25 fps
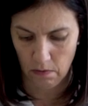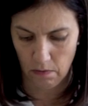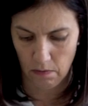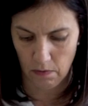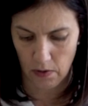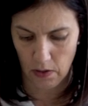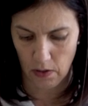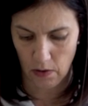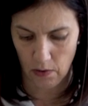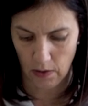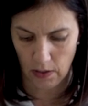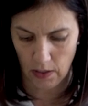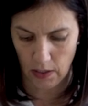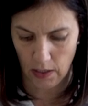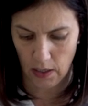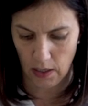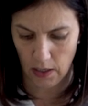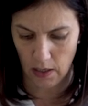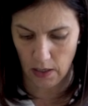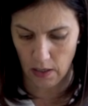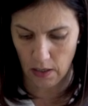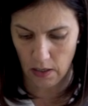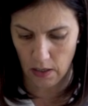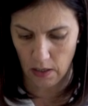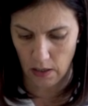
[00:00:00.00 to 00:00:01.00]
Viro
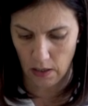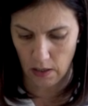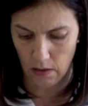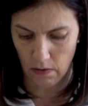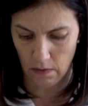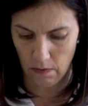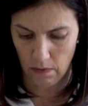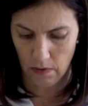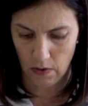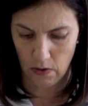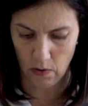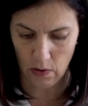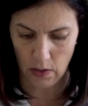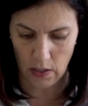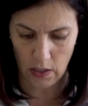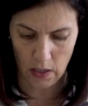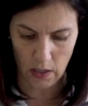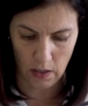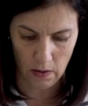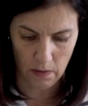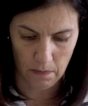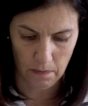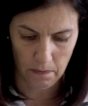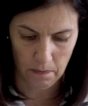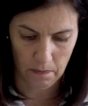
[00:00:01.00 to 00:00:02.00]
aqui e viro
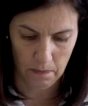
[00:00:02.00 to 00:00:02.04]
aqui.